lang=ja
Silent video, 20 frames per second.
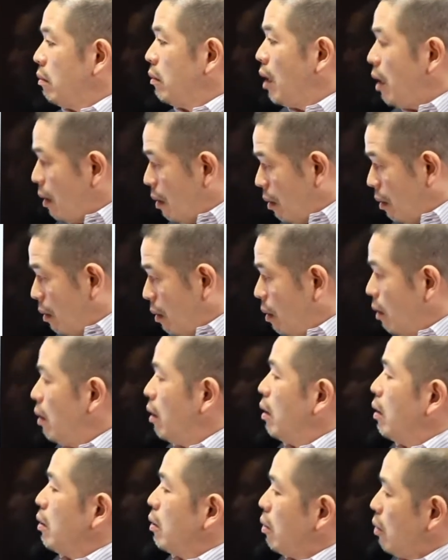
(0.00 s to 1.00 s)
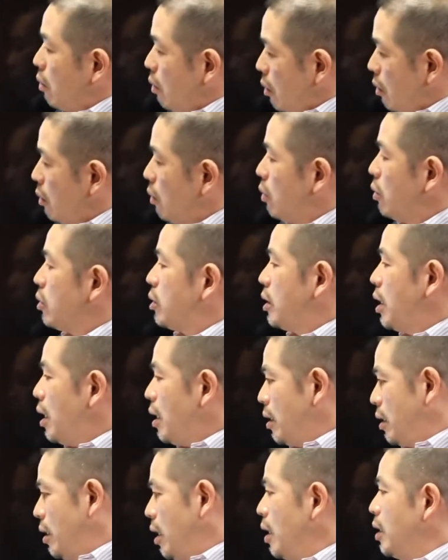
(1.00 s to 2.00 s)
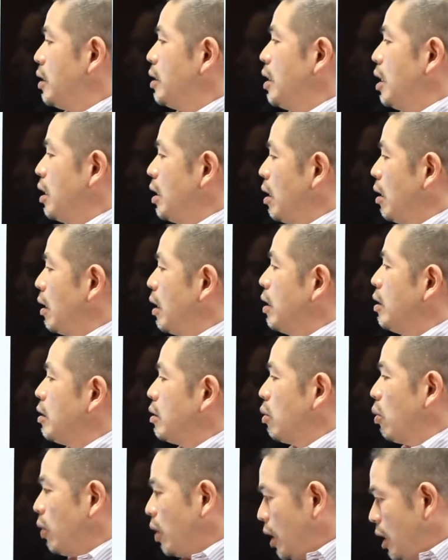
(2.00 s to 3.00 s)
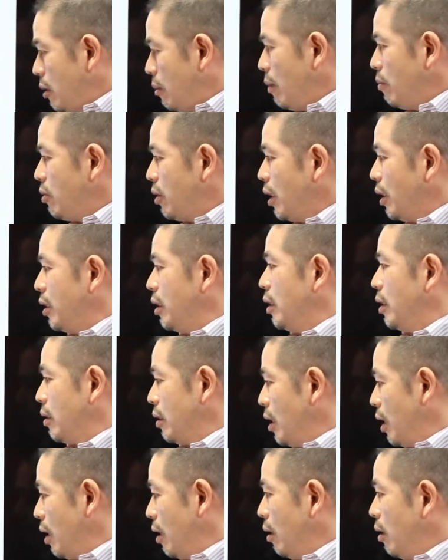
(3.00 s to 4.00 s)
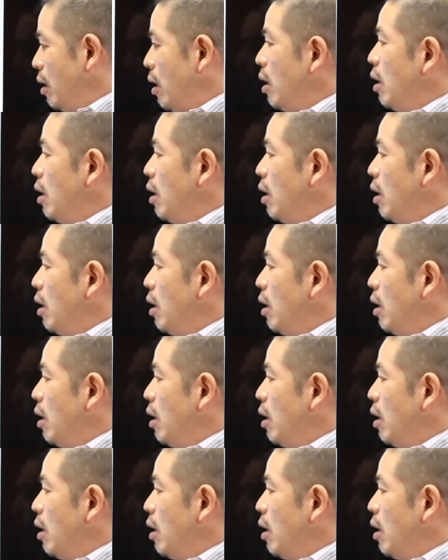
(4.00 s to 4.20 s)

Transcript: でこの性政治的な現実これが一番難しいんですが